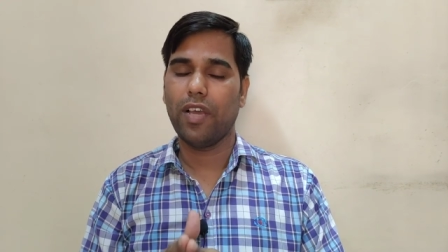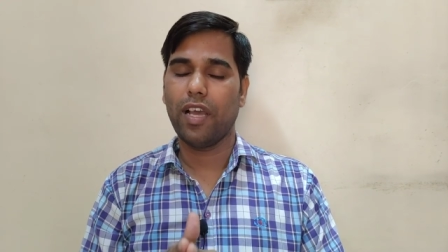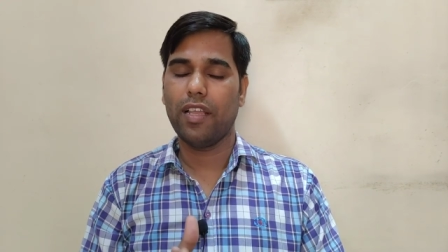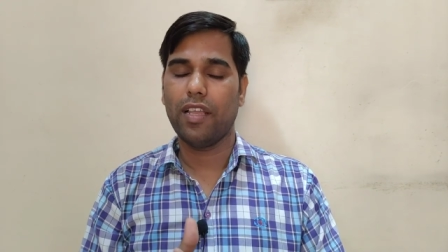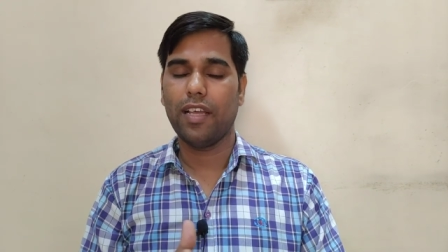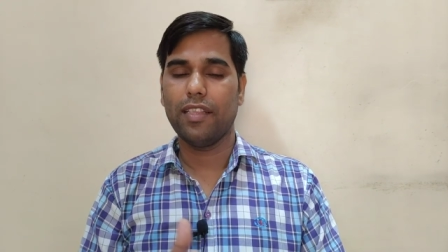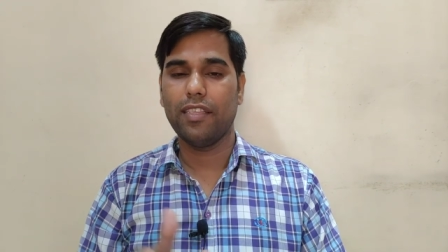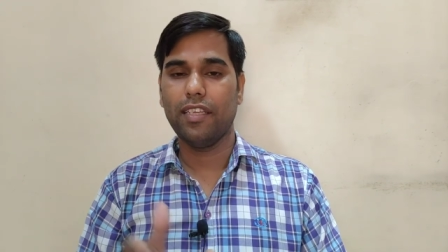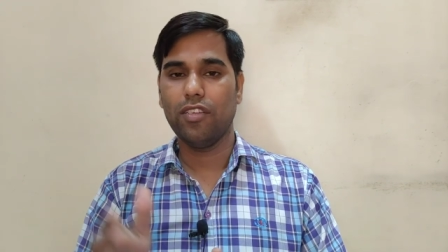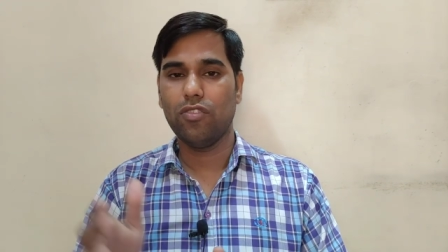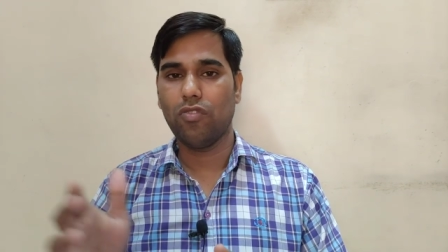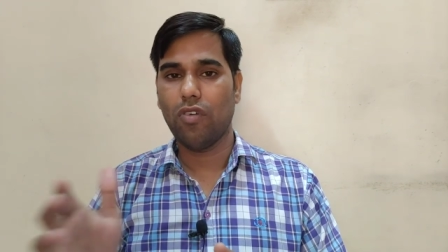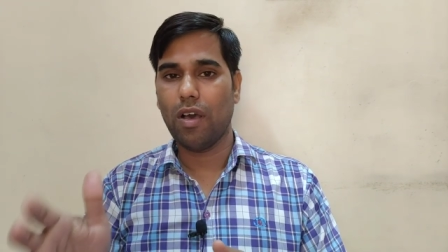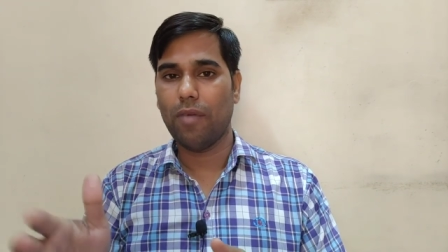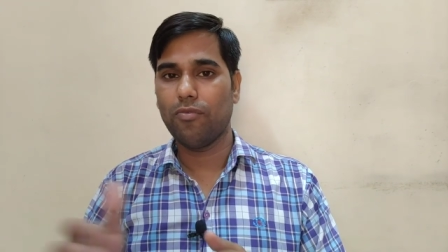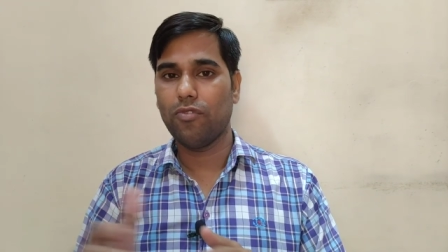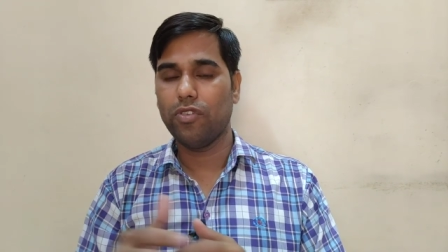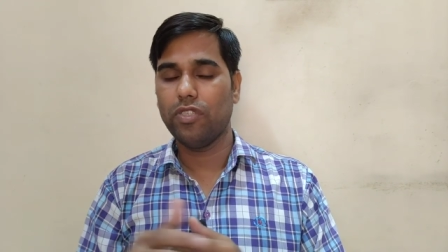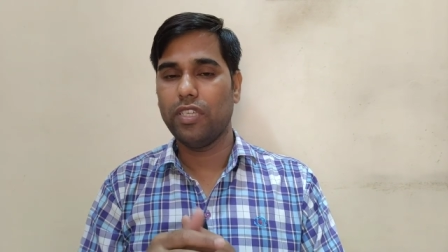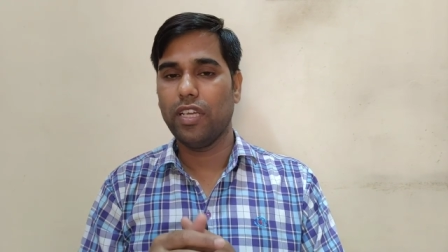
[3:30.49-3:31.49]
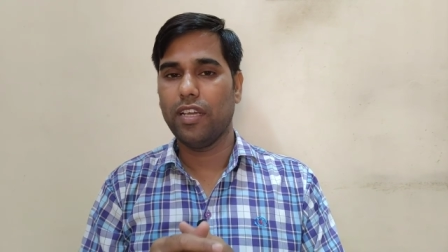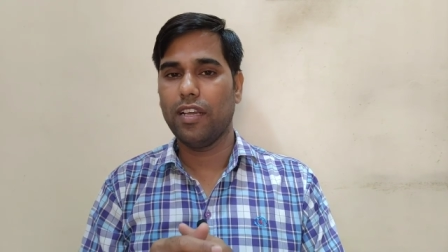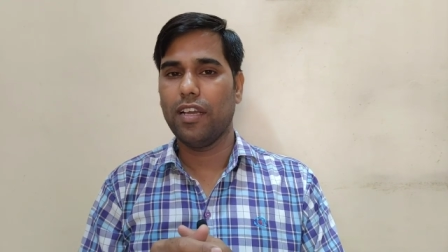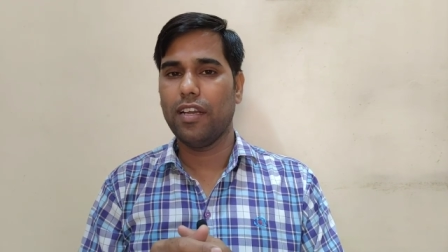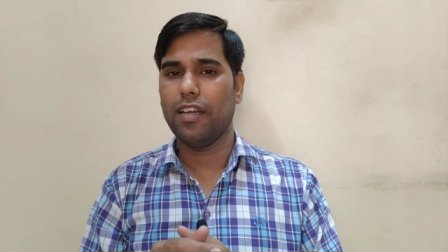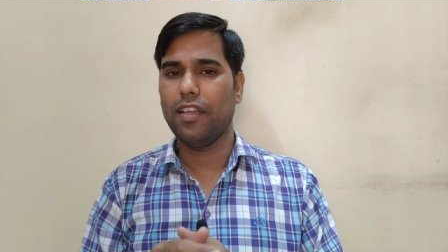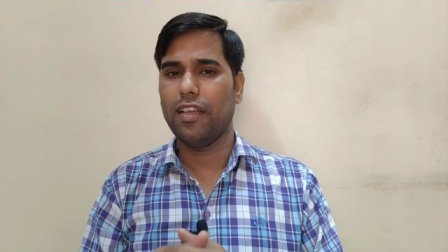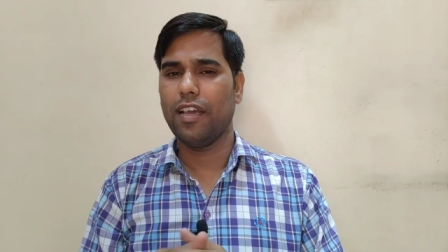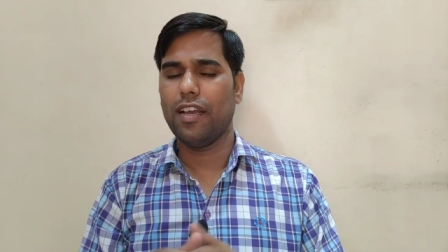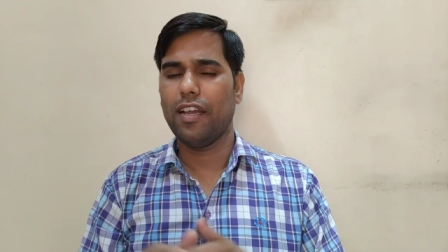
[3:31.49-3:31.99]
में आ जाती है तो आपको चेक
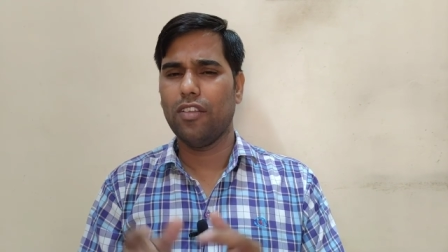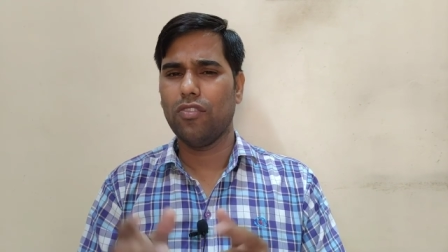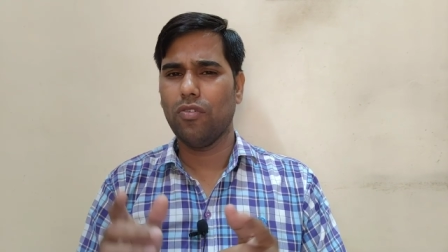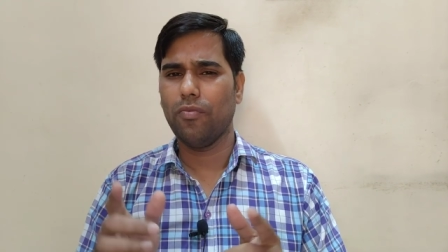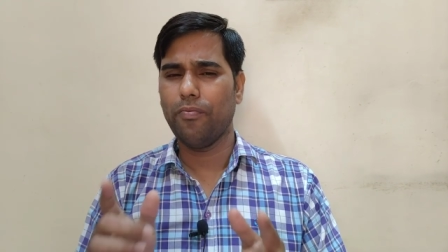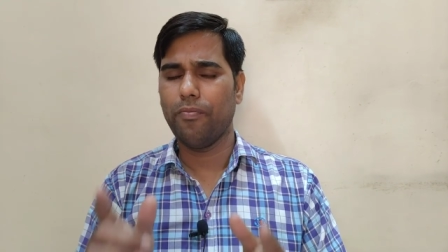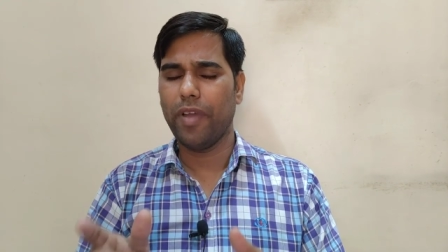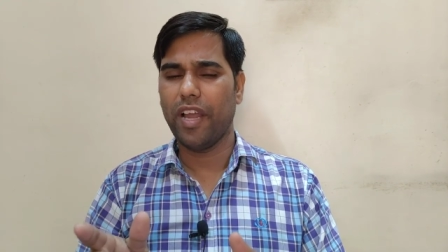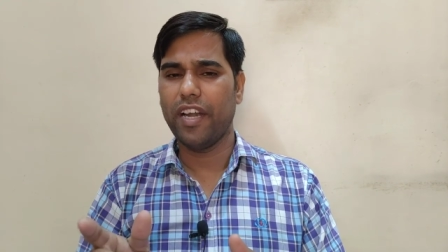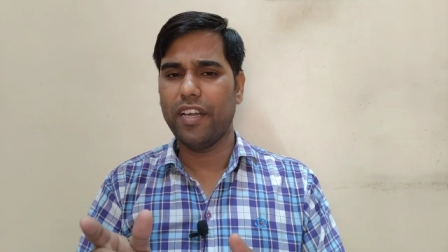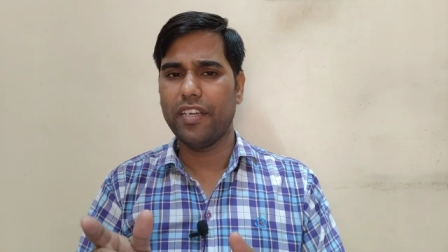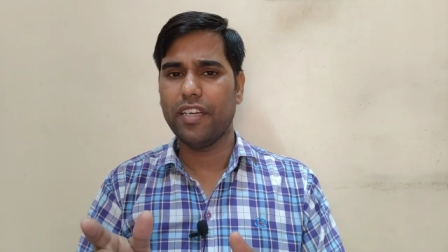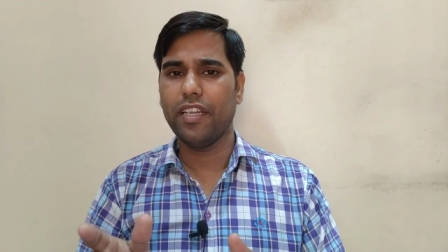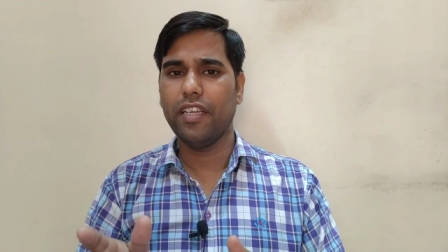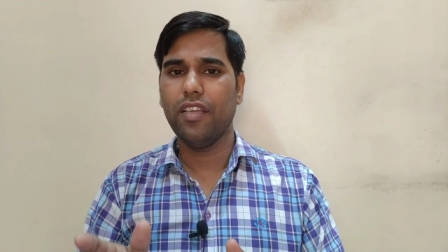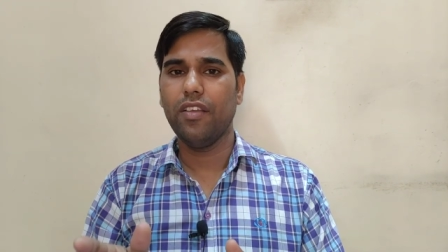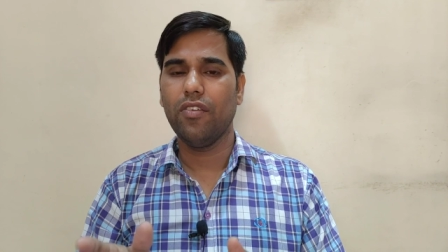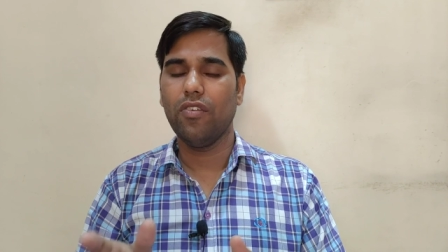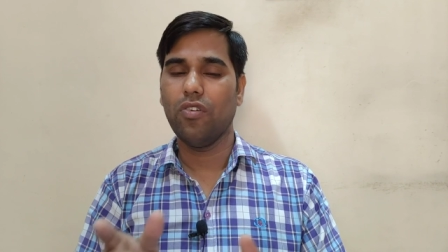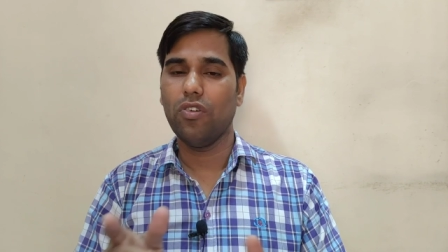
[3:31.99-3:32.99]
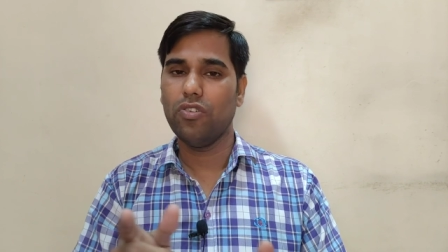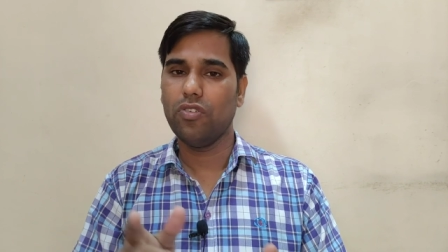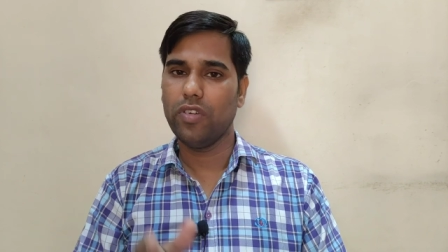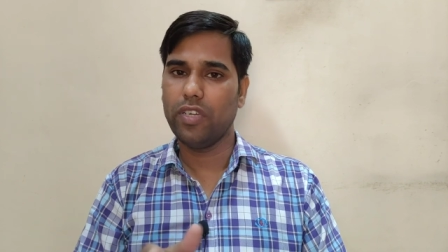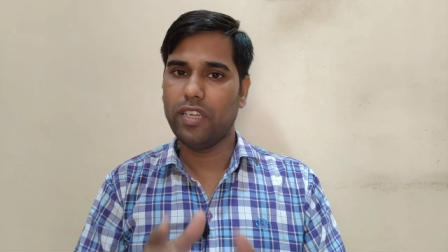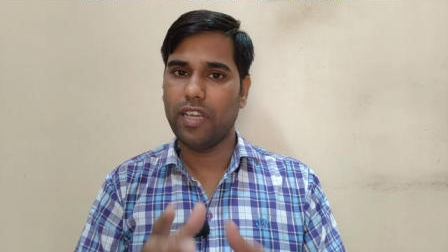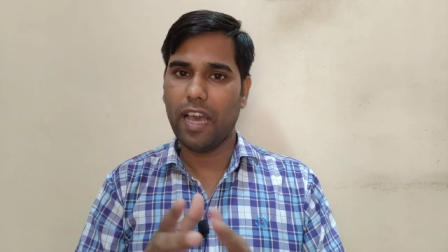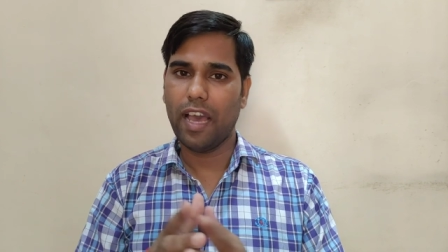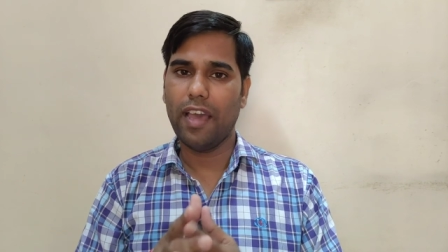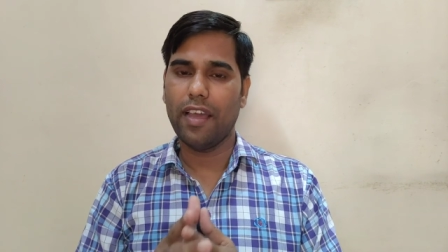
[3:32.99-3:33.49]
करने जाना तो बैटरी और जो
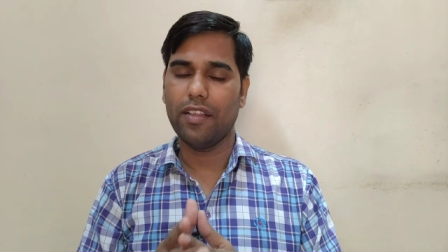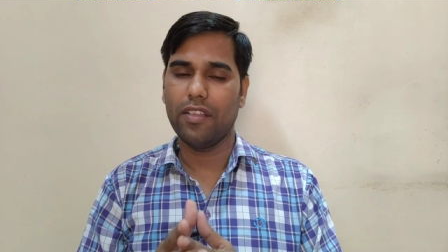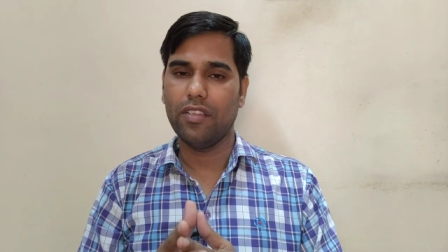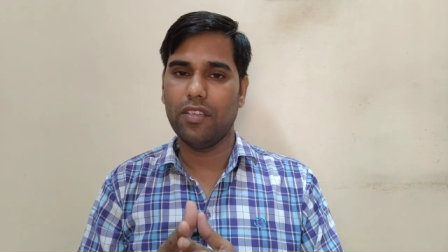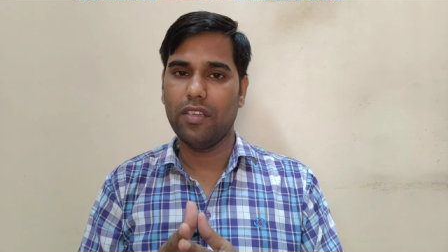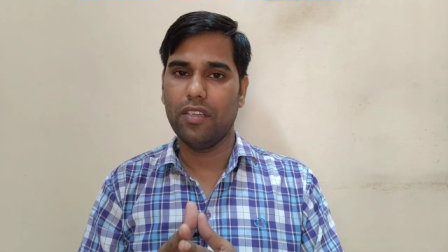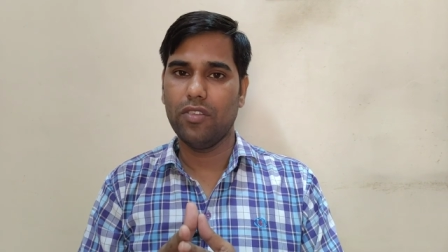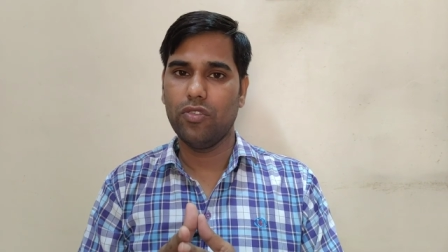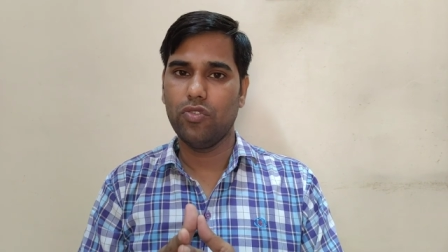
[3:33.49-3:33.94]
टायर